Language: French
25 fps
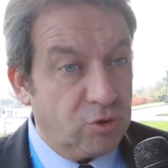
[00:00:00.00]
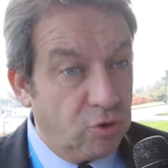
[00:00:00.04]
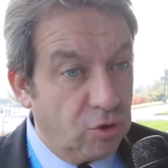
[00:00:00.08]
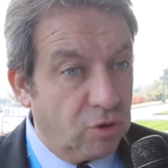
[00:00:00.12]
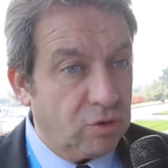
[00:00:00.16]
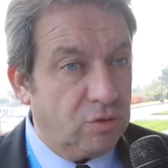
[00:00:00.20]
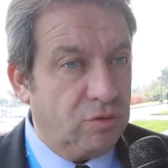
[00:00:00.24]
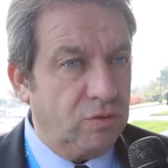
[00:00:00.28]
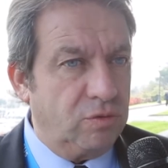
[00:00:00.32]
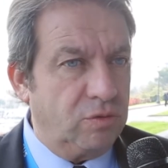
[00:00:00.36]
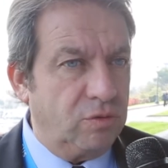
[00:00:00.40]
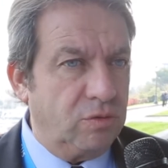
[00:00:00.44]

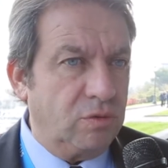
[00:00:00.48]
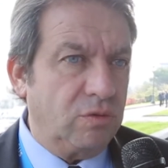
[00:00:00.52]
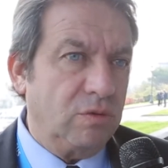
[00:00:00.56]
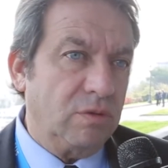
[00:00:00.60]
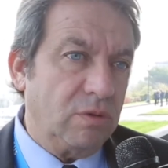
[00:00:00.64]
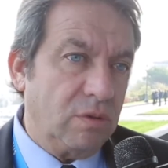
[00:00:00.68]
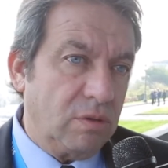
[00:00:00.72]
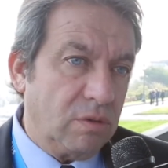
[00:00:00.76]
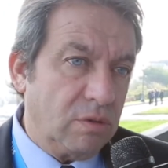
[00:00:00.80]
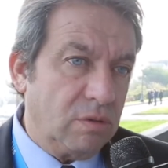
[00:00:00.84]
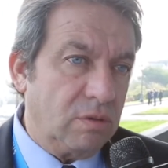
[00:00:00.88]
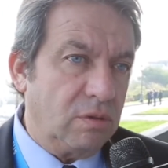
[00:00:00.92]
surtout,
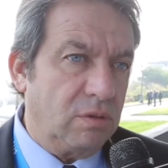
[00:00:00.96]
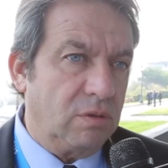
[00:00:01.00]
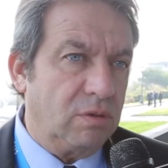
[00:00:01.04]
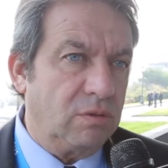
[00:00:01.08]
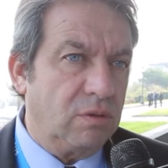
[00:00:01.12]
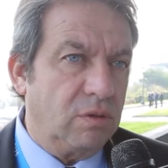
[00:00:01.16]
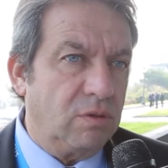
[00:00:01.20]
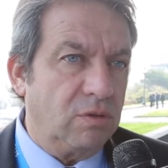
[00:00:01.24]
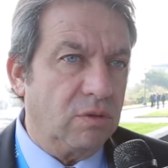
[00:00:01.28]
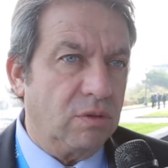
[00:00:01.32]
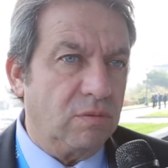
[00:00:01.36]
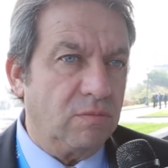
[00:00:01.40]

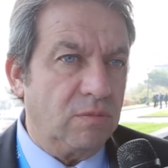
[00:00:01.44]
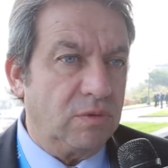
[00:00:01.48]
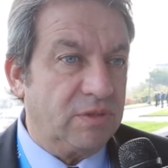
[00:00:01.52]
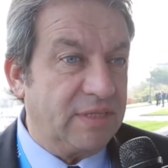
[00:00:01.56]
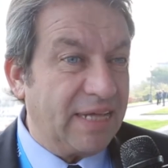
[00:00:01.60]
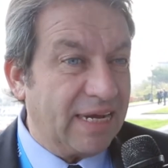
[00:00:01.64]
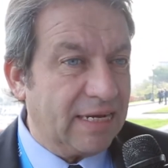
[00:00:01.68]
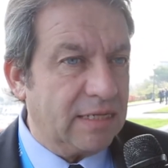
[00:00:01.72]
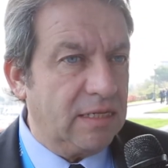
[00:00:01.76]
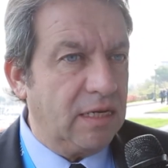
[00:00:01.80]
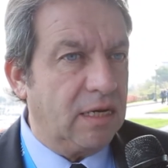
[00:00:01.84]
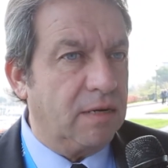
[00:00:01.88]

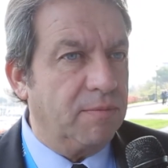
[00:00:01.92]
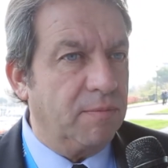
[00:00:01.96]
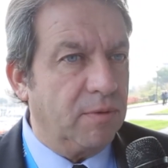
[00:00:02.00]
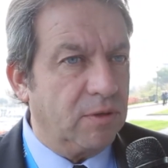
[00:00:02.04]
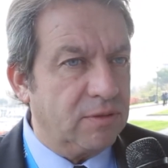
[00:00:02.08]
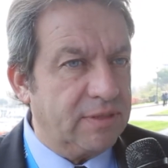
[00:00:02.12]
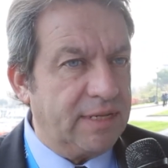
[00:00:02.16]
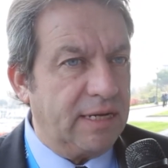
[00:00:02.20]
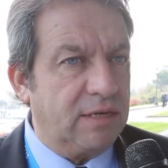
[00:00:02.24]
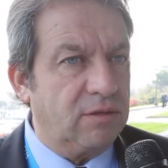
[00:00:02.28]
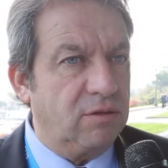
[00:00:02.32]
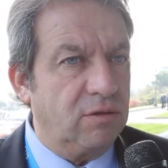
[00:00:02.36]

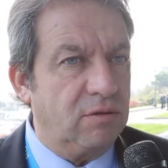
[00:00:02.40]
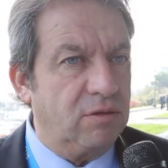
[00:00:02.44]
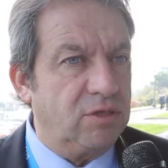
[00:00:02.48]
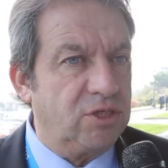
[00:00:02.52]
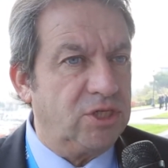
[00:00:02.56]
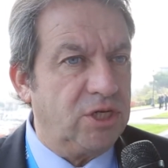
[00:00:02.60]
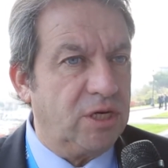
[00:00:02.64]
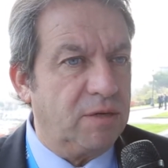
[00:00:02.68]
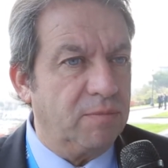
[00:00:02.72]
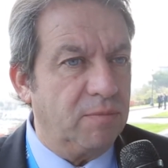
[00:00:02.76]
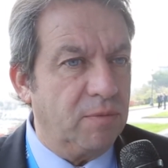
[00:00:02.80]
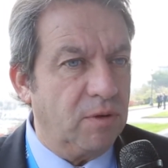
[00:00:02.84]
techniquement,
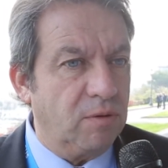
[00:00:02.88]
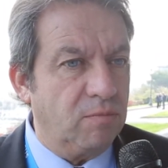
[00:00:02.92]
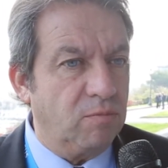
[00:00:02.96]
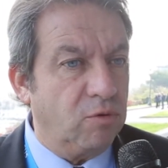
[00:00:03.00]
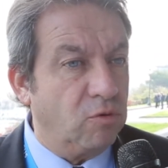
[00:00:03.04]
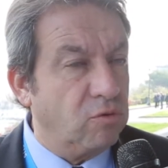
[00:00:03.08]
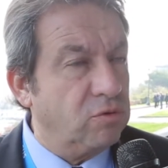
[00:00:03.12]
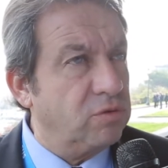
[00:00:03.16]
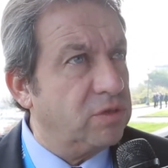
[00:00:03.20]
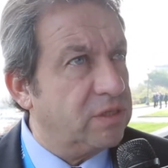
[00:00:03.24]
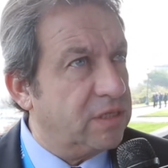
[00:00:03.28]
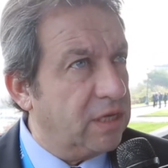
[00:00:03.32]
technologiquement,
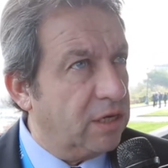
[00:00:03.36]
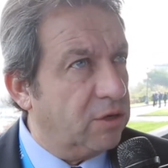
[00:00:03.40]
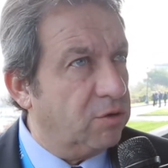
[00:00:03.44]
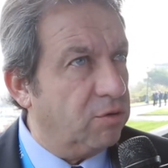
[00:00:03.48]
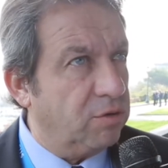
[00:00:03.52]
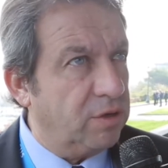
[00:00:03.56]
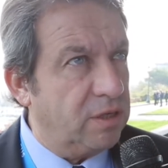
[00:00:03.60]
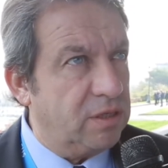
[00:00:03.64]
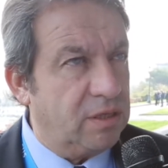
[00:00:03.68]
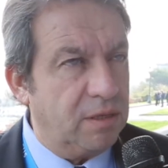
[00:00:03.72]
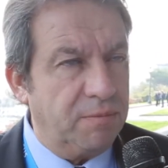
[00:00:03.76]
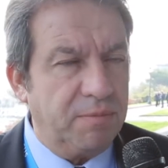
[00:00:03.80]
beaucoup de
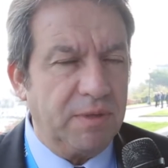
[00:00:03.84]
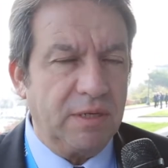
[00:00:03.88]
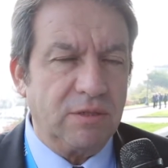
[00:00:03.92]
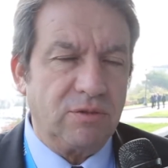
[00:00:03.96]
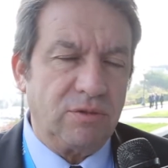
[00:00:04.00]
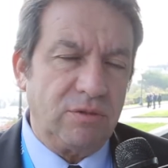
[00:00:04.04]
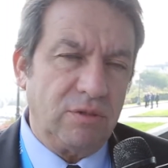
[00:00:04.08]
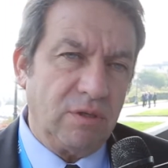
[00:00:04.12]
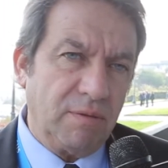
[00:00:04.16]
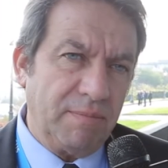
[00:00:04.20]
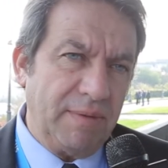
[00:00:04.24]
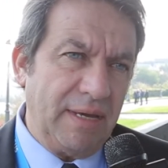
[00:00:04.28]
sécurité bien
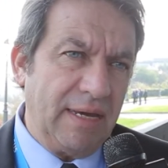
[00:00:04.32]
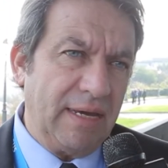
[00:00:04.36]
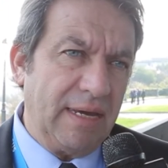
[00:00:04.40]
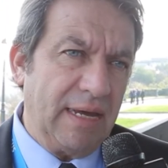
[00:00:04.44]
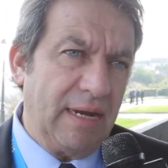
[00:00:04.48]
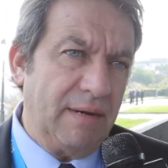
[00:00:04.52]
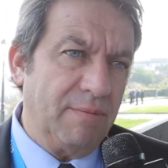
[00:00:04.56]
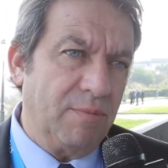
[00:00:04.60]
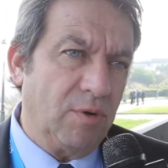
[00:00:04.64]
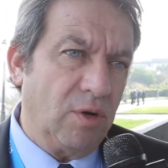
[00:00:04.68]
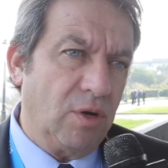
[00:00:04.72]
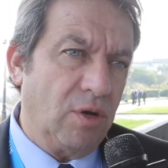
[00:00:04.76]
sûr, mais
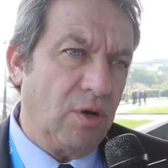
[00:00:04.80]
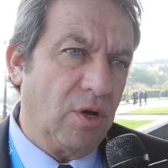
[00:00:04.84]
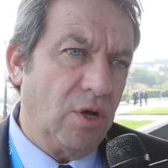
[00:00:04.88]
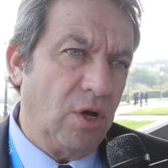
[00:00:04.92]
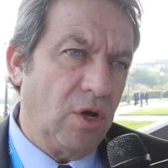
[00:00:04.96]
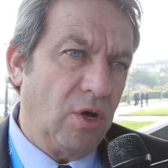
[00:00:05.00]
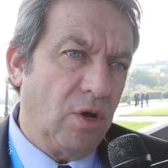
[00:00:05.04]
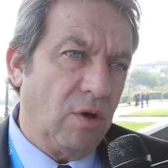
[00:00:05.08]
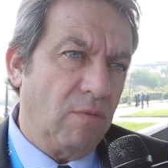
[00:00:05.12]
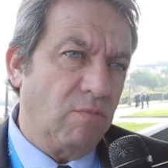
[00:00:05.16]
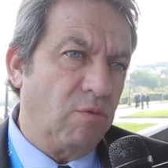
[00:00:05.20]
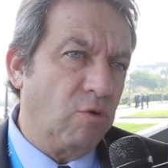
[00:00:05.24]
également
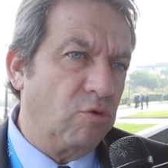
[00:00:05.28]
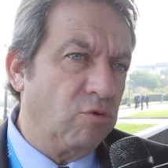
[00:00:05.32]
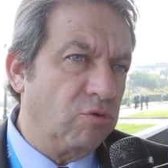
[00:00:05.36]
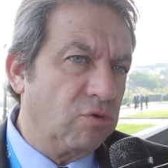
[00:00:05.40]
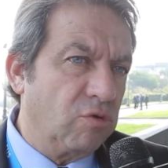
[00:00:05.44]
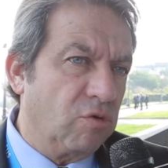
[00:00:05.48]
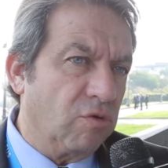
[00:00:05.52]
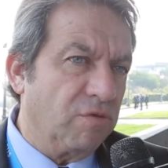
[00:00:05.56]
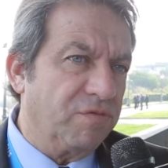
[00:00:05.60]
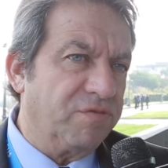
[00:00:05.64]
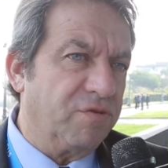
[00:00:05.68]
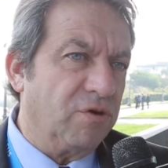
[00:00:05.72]
beaucoup
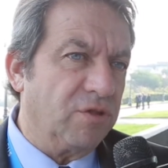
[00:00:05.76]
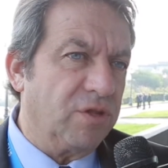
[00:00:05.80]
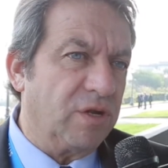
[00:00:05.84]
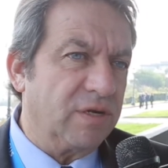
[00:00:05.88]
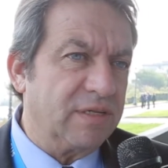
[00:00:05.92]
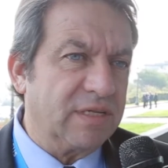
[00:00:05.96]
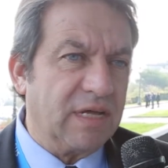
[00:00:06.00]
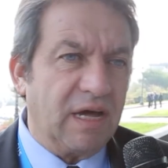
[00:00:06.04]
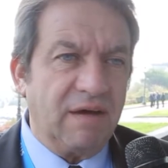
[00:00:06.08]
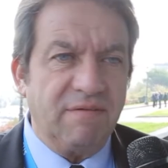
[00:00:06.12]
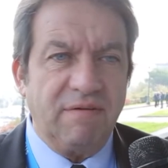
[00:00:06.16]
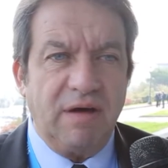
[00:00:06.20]
de confort dans
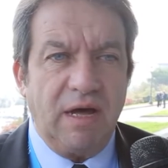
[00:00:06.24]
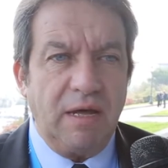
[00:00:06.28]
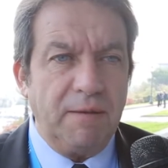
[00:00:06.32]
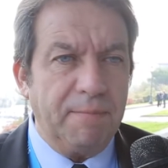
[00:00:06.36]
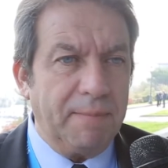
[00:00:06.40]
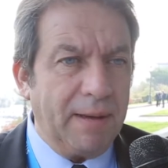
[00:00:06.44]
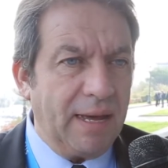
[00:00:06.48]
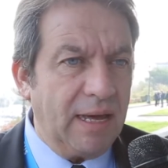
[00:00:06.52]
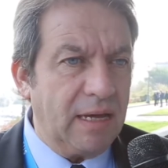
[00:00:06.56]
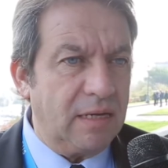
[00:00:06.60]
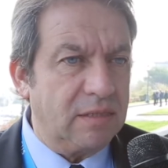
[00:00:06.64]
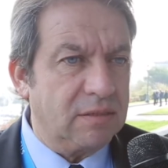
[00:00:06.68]
le travail,
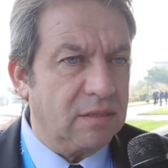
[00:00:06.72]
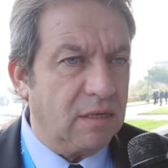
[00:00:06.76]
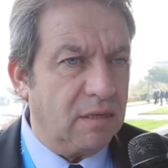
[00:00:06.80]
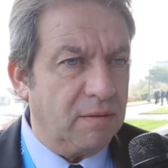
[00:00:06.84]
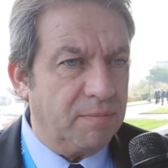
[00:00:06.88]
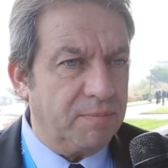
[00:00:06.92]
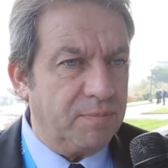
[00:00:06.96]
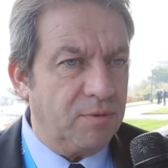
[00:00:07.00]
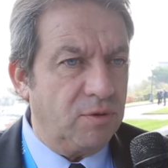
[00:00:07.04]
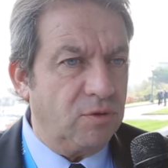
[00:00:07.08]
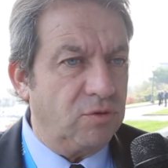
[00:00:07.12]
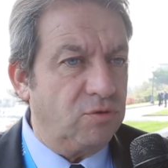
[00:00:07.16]
par
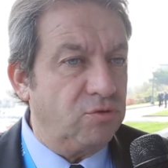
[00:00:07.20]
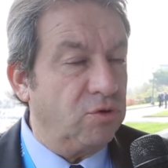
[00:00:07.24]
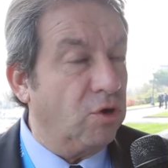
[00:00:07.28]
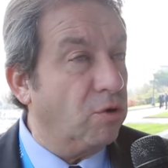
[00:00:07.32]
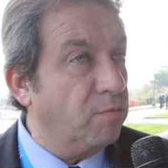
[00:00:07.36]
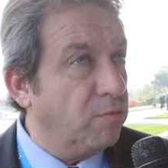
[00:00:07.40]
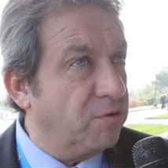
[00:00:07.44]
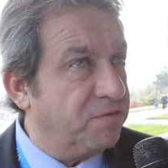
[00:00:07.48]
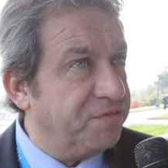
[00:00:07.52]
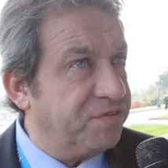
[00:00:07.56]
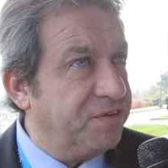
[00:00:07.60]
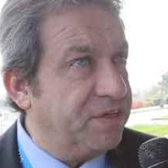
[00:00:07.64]
exemple du
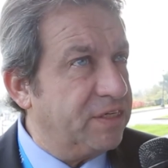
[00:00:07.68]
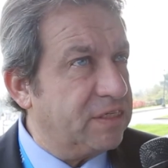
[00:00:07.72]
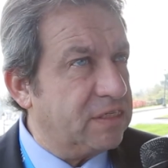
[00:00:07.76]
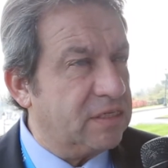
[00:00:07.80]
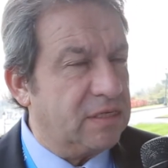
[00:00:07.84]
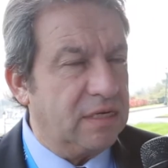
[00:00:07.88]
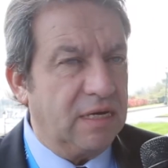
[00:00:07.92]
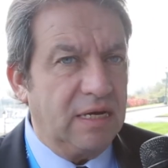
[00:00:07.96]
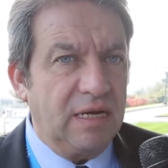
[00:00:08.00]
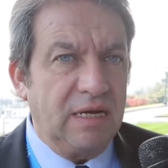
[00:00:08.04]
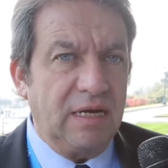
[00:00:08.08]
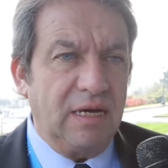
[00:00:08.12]
home
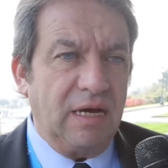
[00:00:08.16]
office.